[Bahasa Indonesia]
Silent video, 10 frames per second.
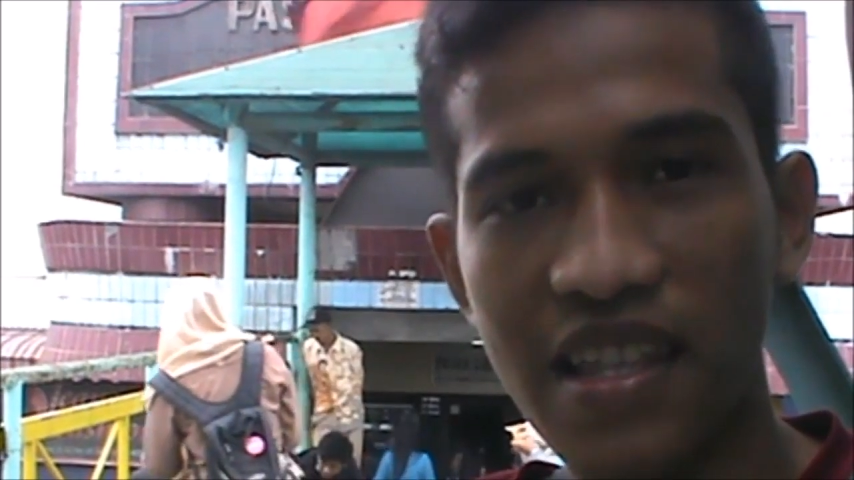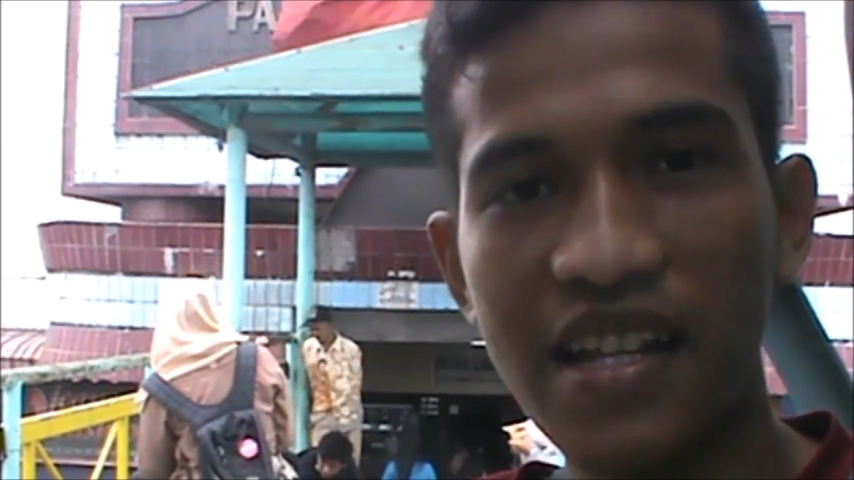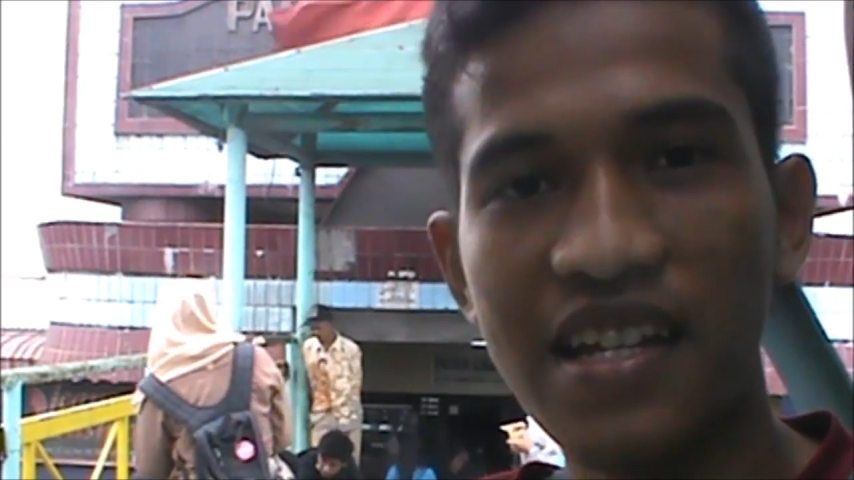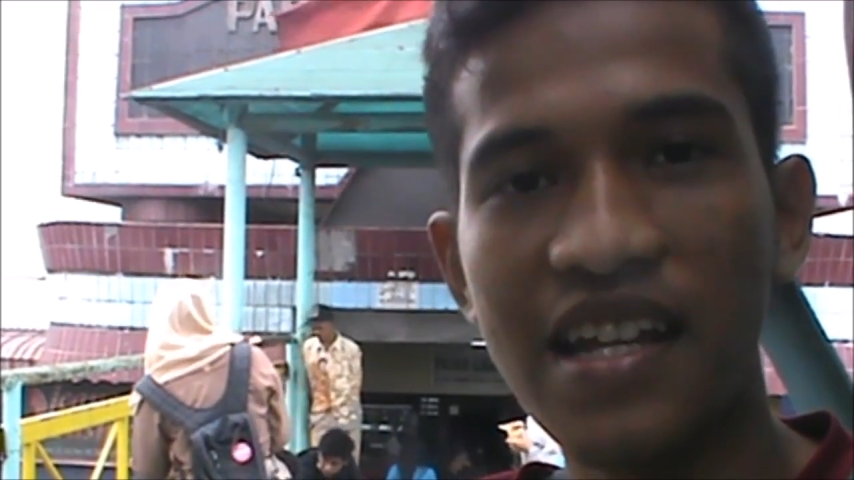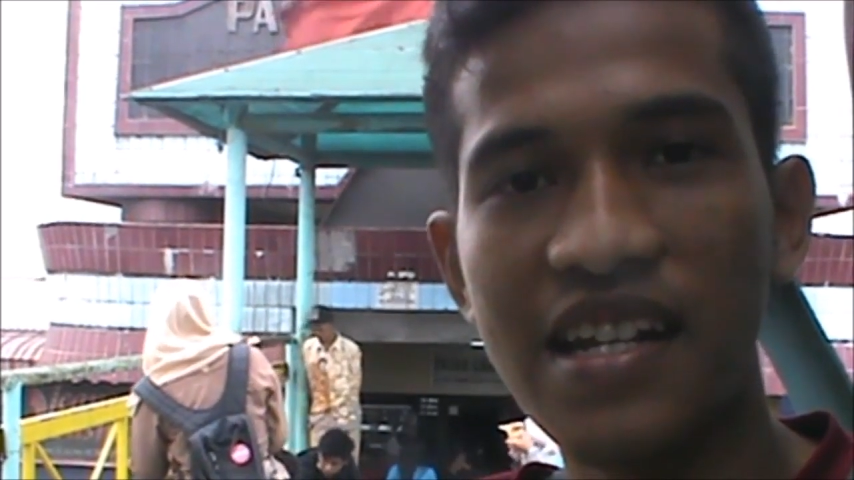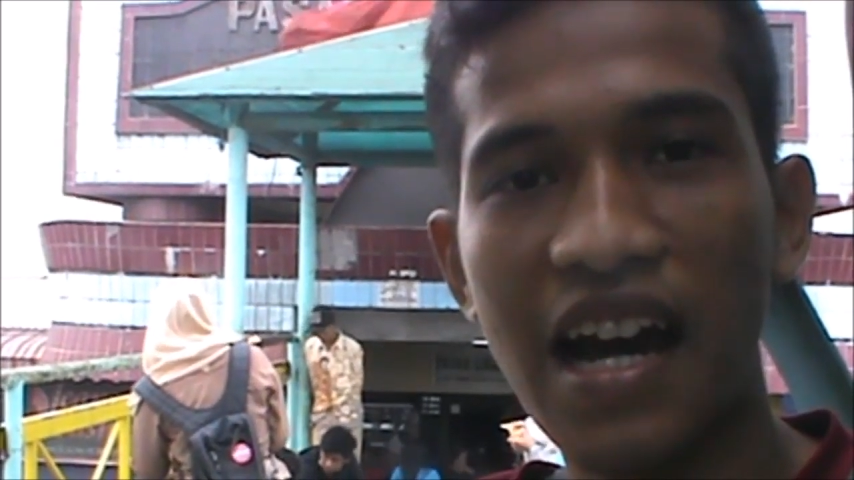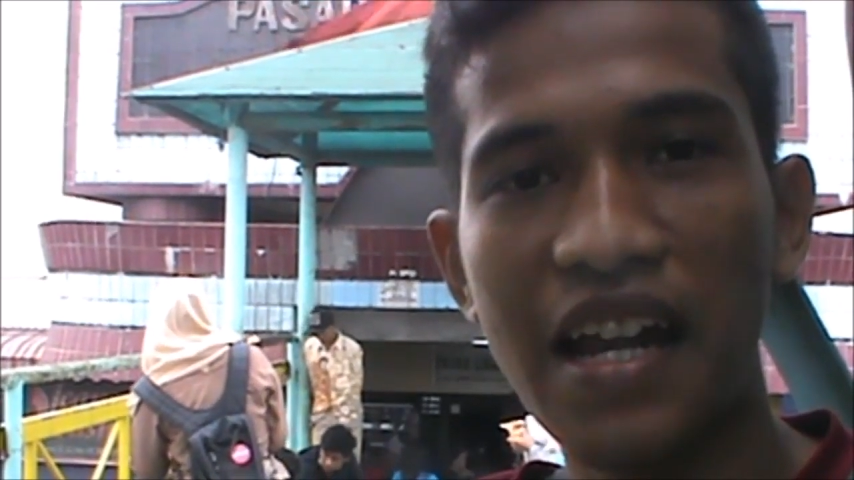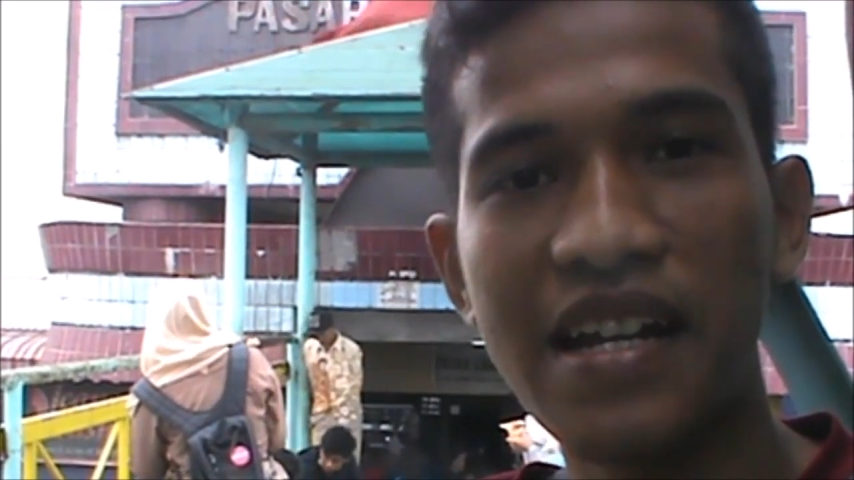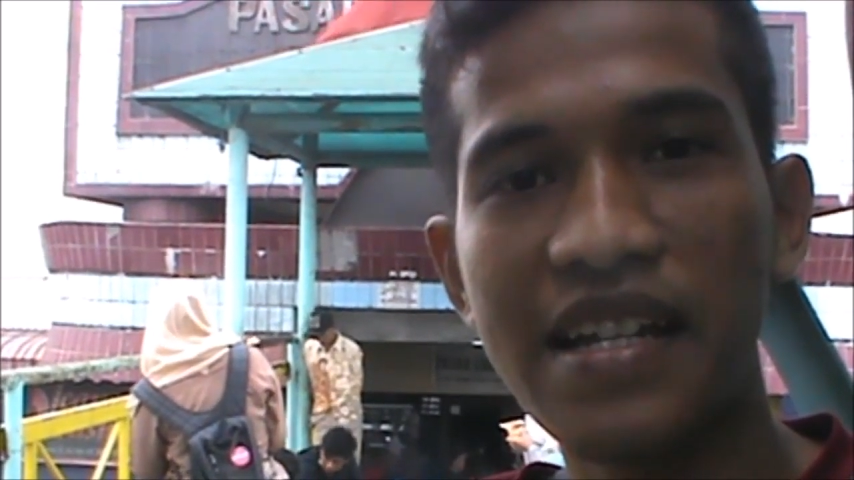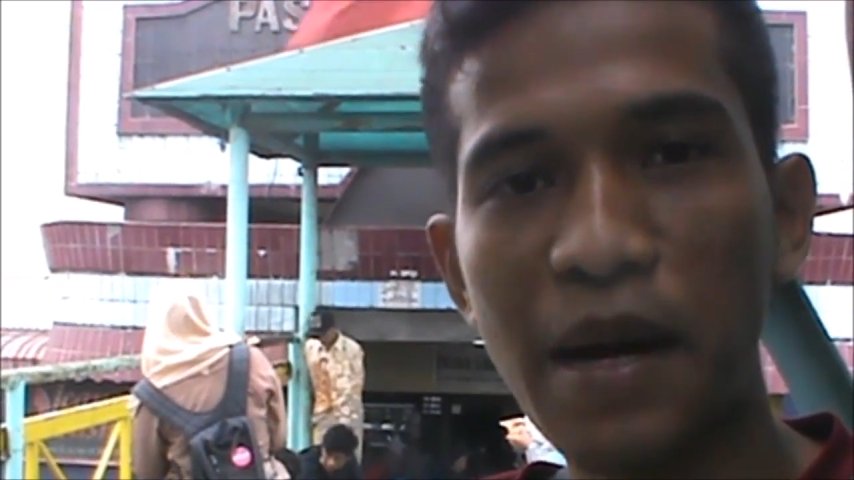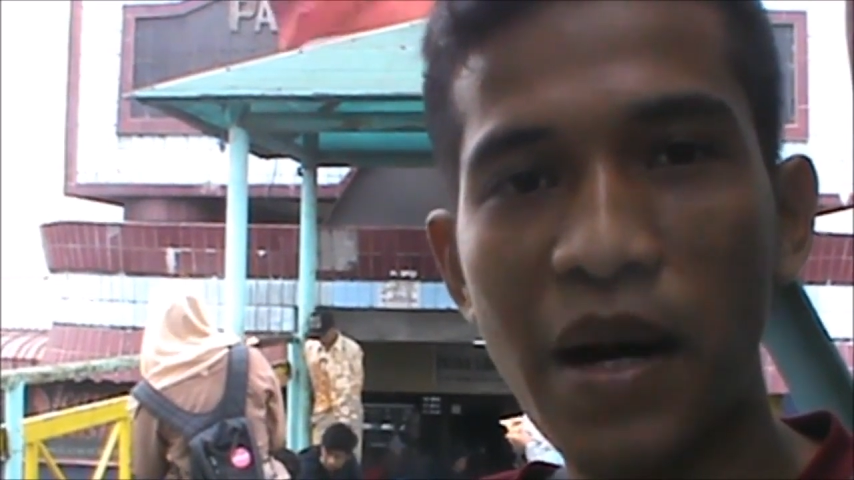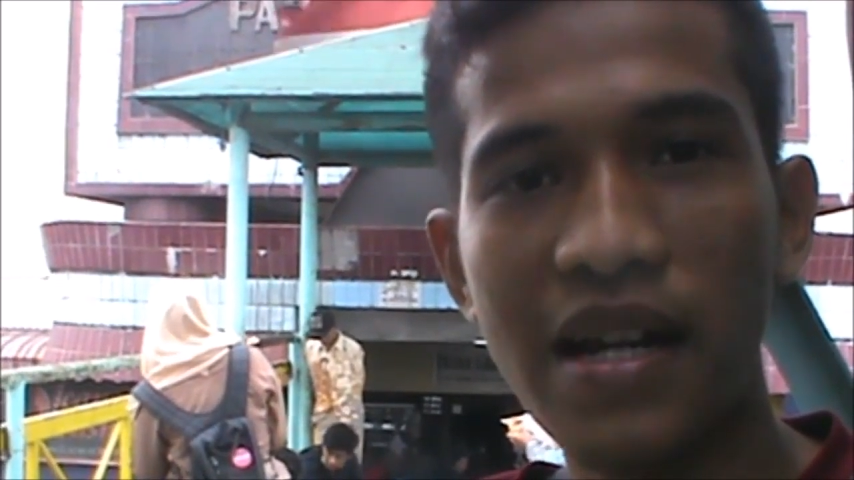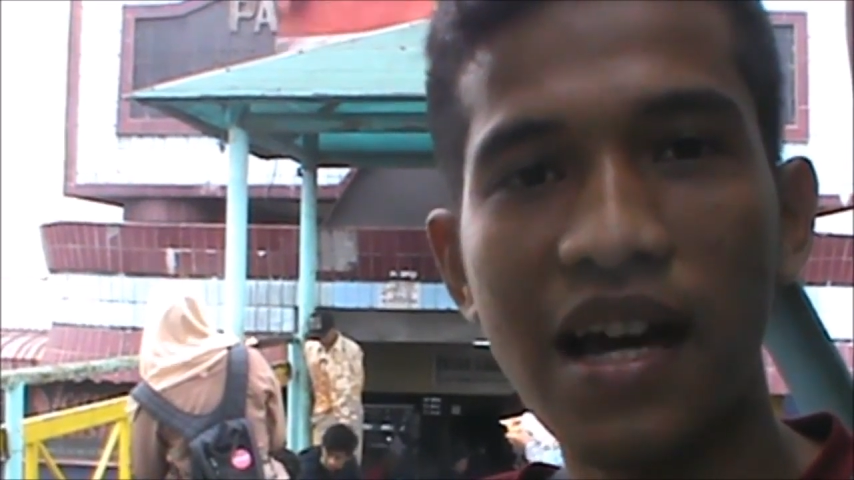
kita sini dengan nyaman